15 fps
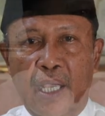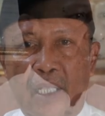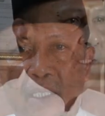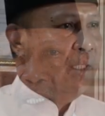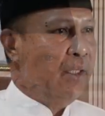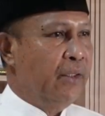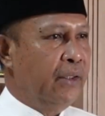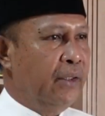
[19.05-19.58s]

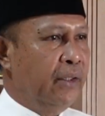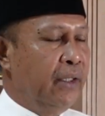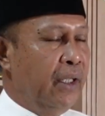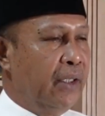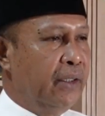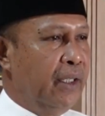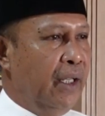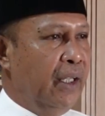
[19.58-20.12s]
atas
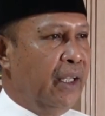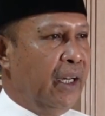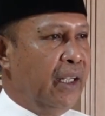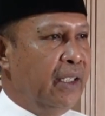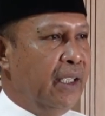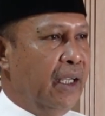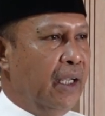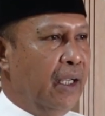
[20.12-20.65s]

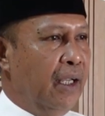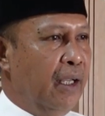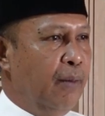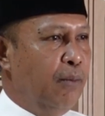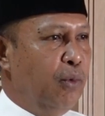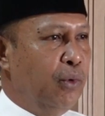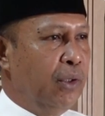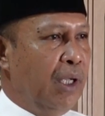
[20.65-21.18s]
terselenggaranya
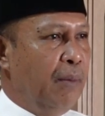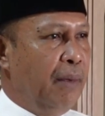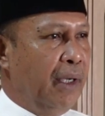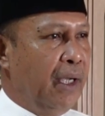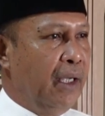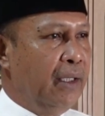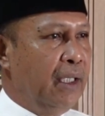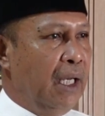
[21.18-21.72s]

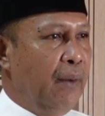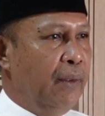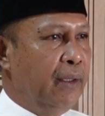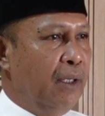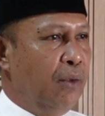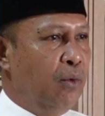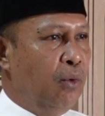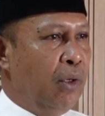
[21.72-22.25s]
Musabakat
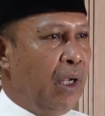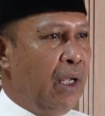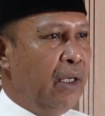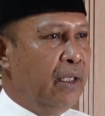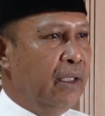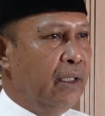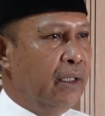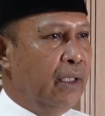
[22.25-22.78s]
Tilawatil
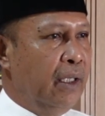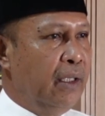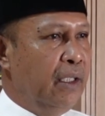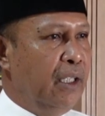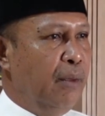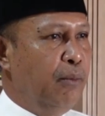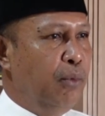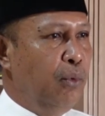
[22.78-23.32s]
Quran
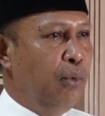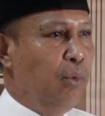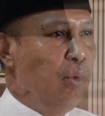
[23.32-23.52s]
ke-30